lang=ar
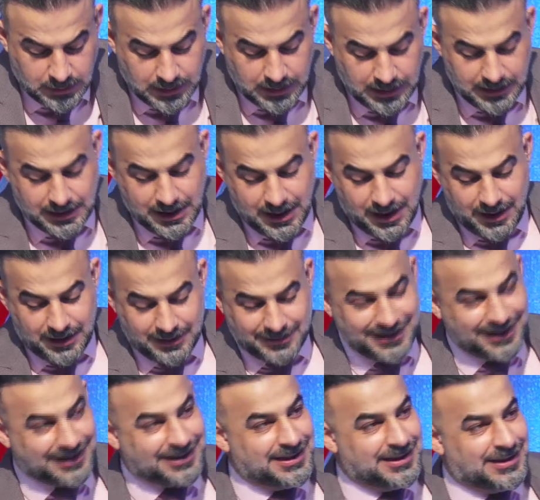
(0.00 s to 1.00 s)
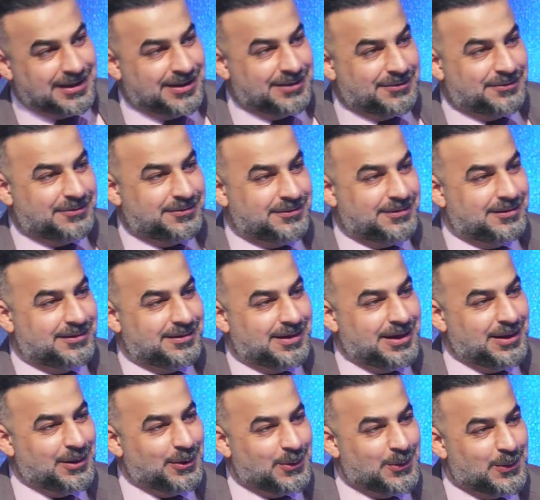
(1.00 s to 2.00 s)
الى تكليف
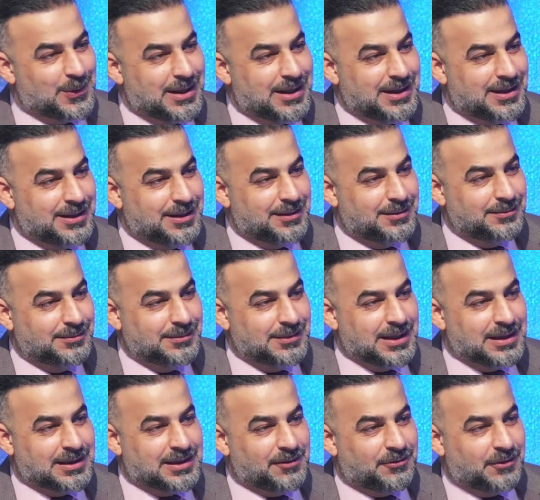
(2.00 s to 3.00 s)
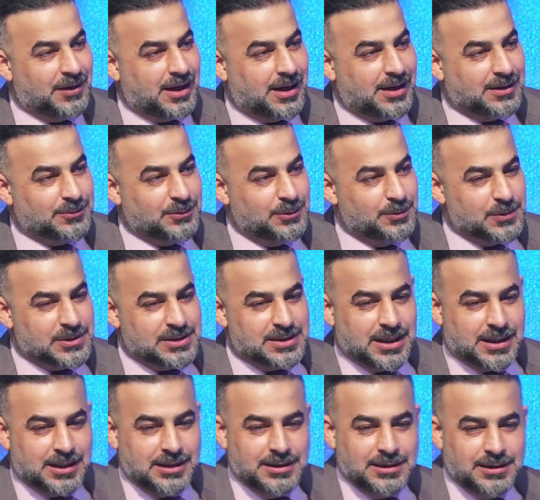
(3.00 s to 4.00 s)
الإخوة من الكفاءات
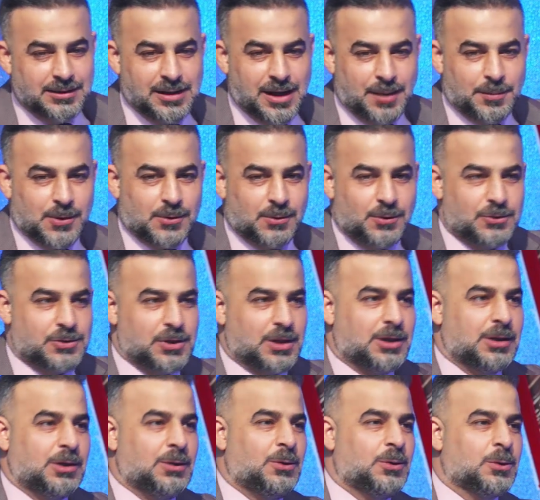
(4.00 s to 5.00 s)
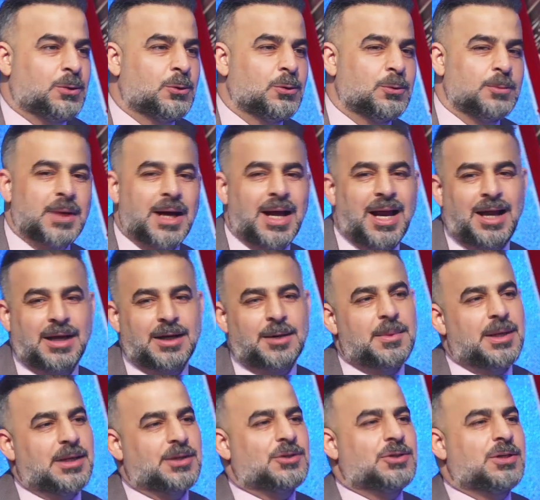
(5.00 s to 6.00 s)
والمستقلين يا بروح شكل حكومة احنا
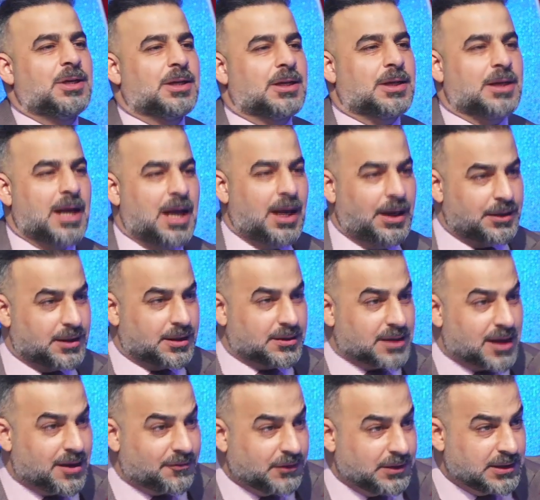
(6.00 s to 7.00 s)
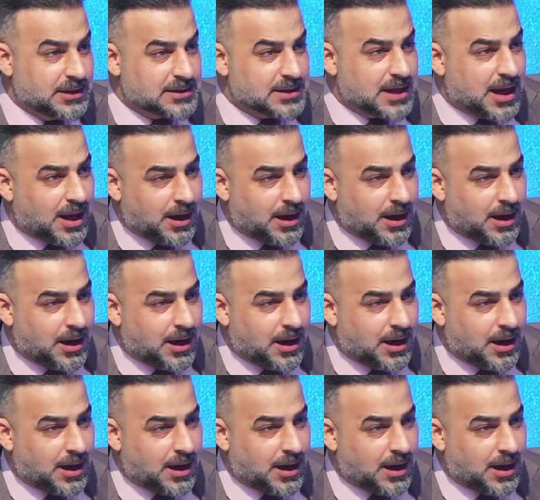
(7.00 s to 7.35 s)
ما نشترك احنا نعم. أطراف النزاع